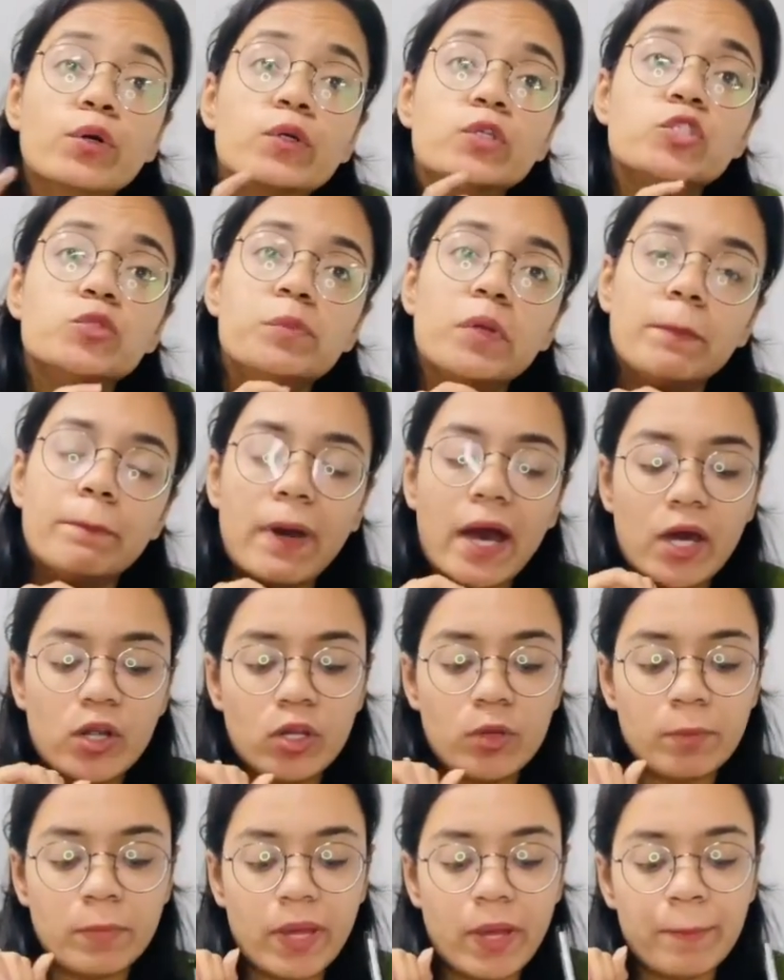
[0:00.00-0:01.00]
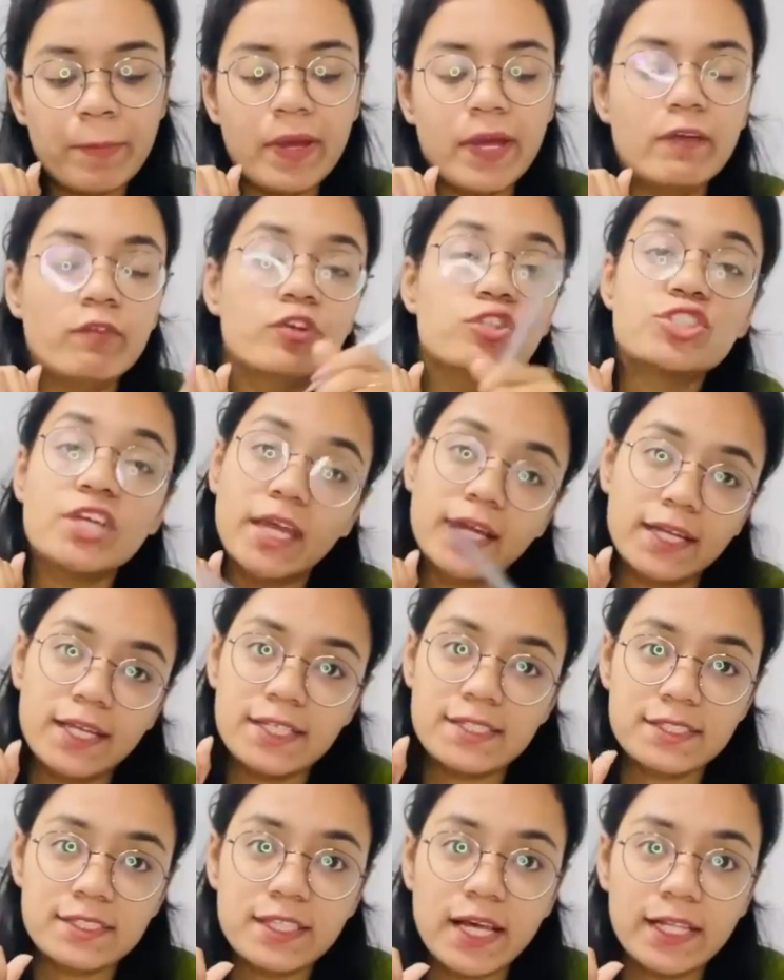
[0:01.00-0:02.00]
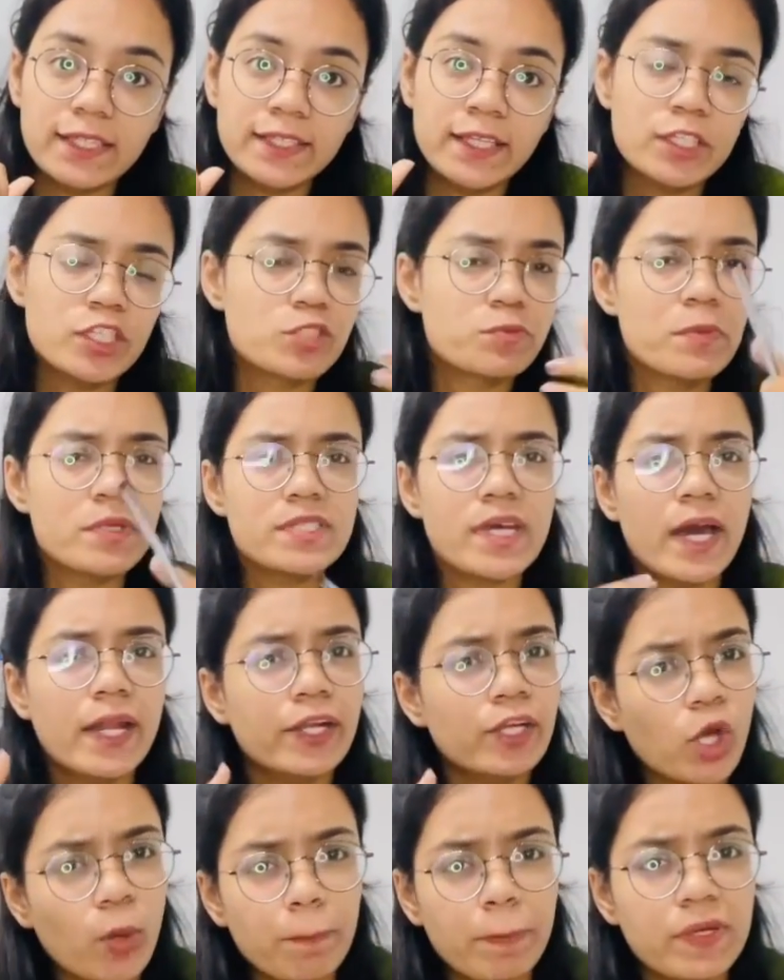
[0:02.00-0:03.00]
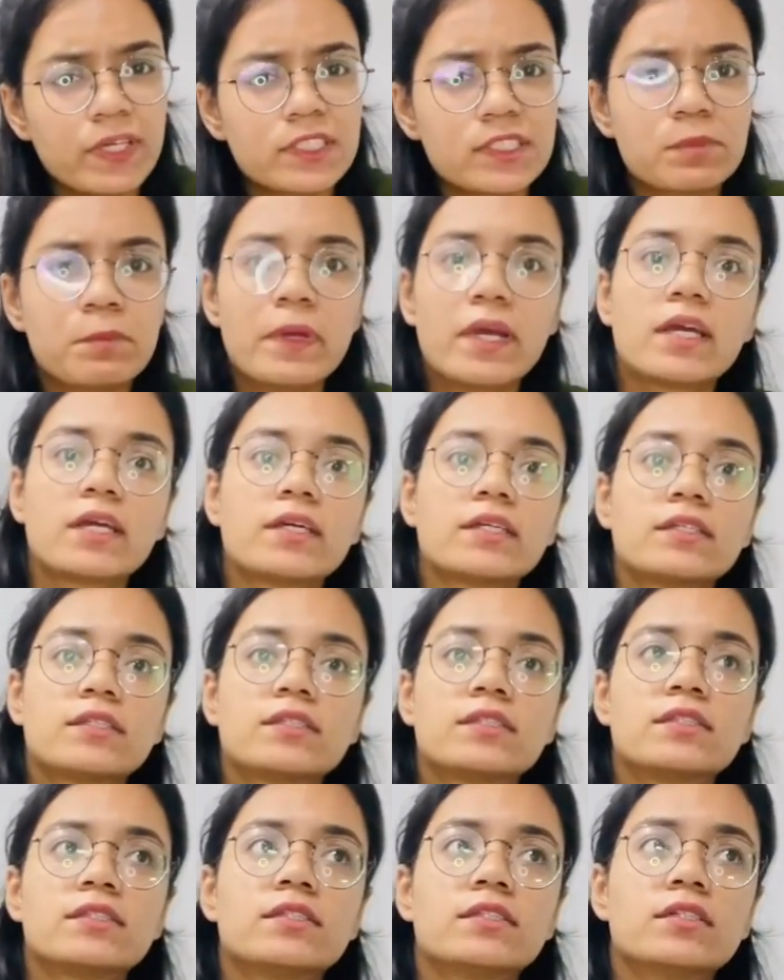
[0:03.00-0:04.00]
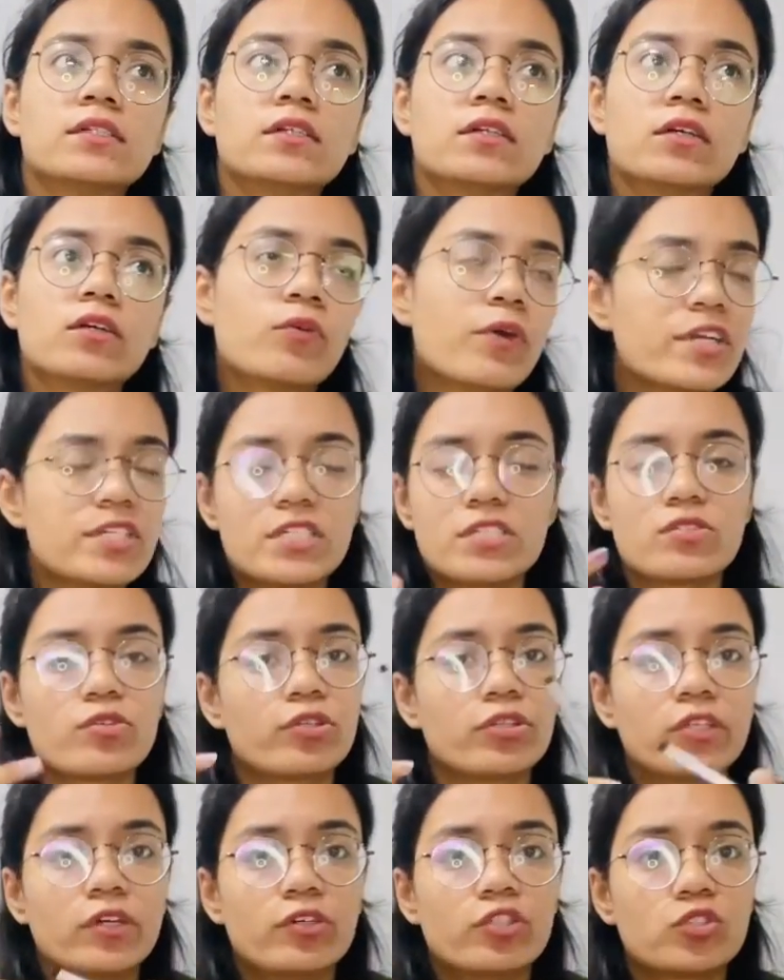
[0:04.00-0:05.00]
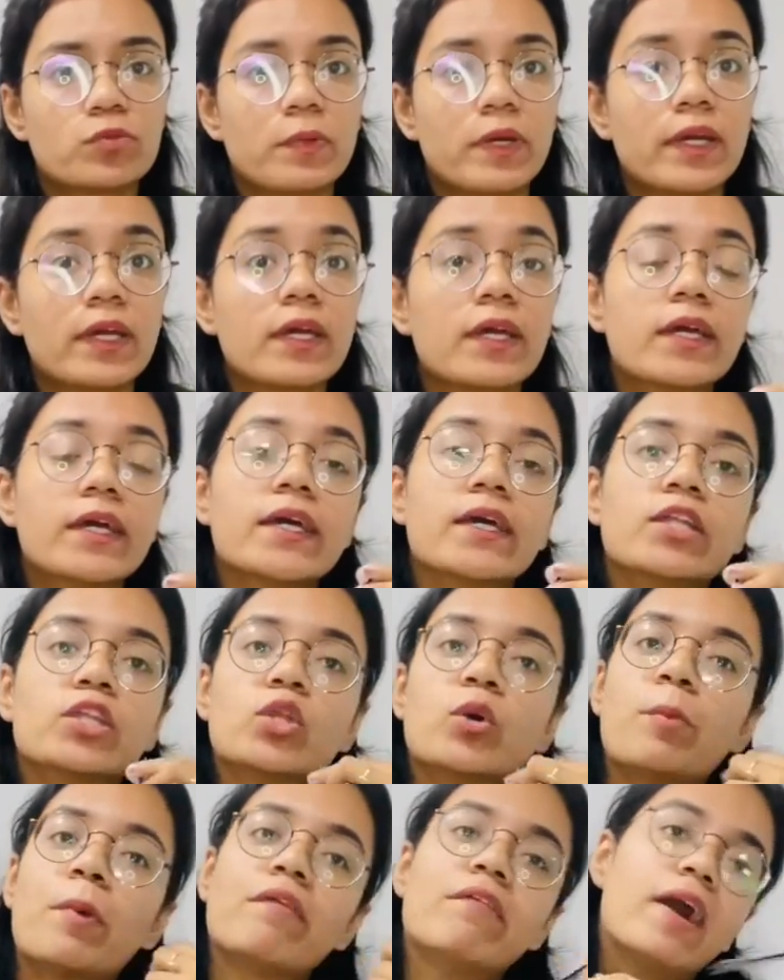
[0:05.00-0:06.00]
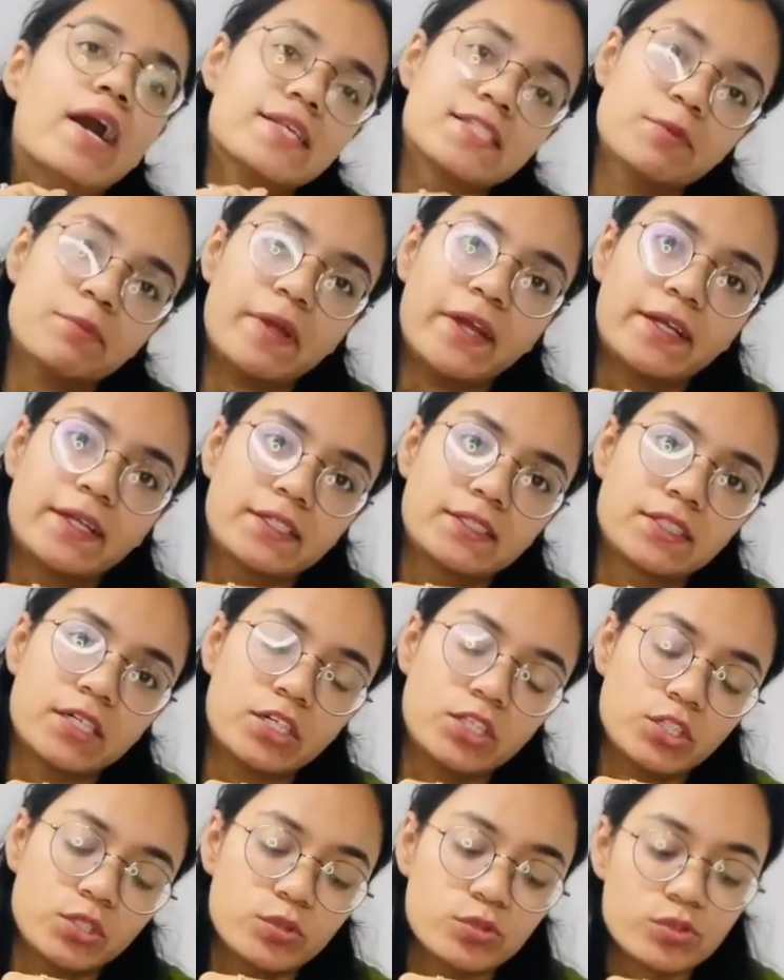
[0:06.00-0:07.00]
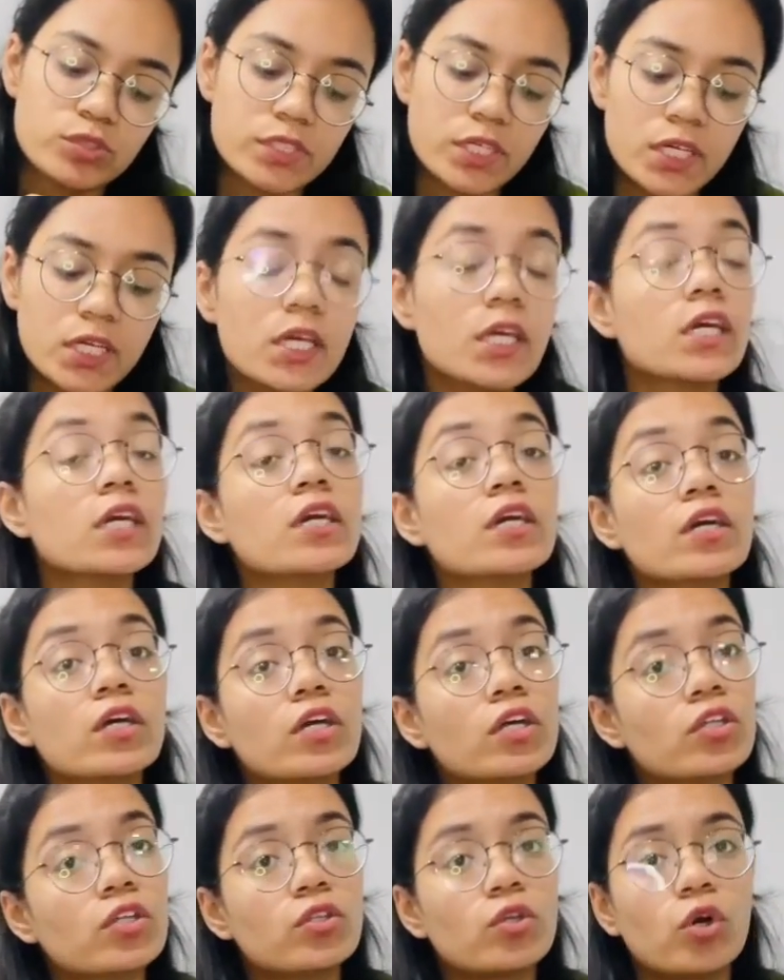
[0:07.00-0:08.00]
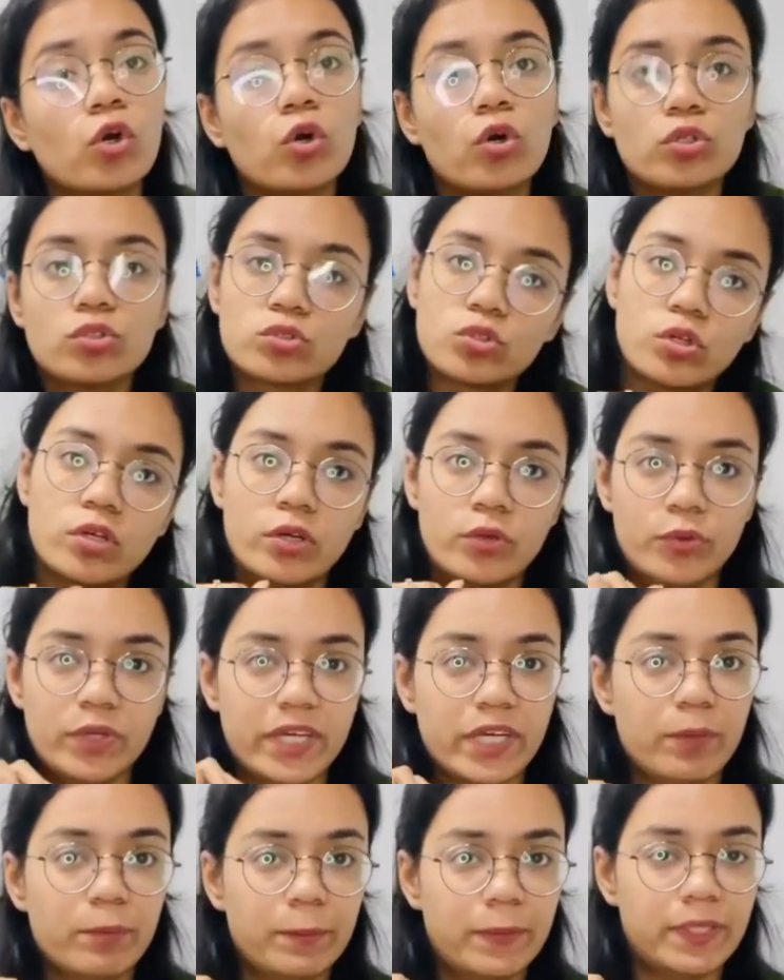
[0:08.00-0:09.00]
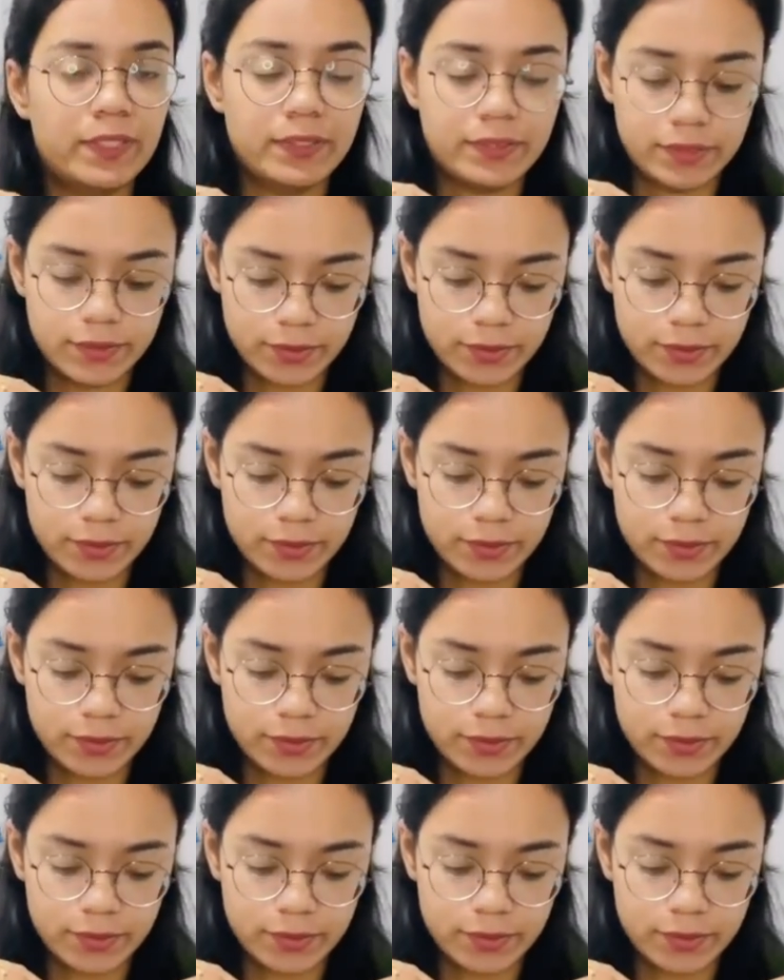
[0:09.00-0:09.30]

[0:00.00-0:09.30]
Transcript: उस पर पारोल मैम है वो चेकलिस्ट डालती है जिसमें सारे टॉपिक्स मिक्स क्वेश्चन होते हैं उसमें तो मैं वहाँ से प्रैक्टिस करती हूँ उसकी तो उसको करूँगी अब मैं